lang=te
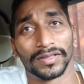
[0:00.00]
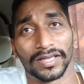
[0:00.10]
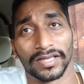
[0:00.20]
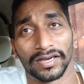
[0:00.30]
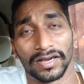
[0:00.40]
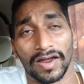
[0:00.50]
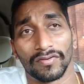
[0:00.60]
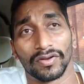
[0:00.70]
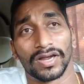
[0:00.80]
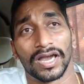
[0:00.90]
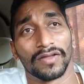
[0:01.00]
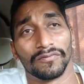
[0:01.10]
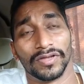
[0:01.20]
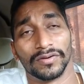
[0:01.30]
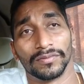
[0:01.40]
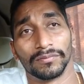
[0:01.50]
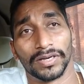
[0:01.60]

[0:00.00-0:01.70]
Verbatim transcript: మన దగ్గరికి రావడం కలడం వేరు